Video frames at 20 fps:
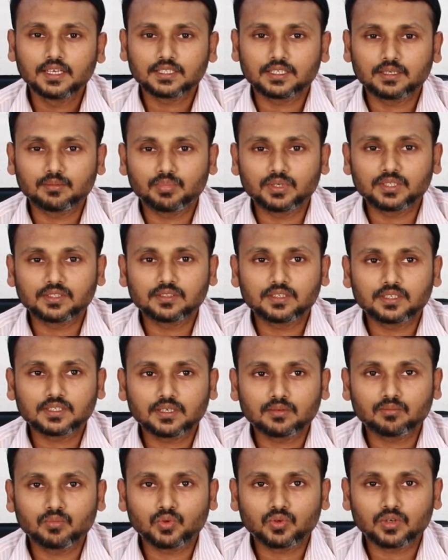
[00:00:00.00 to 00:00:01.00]
সেই
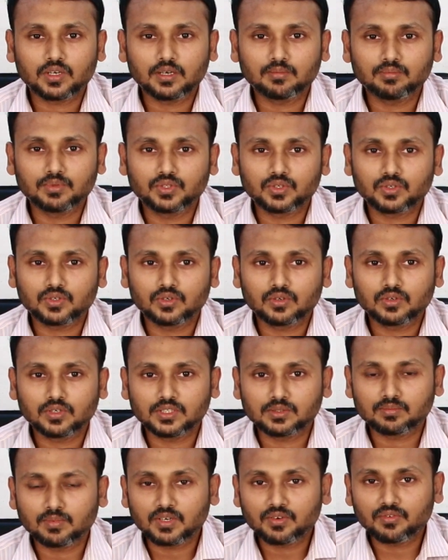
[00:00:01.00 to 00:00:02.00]
প্রেজেন্টেশন মোডটা আপনি যখন
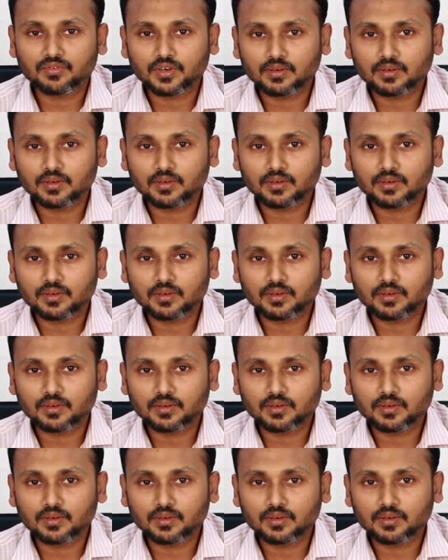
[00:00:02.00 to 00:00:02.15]
স্মার্ট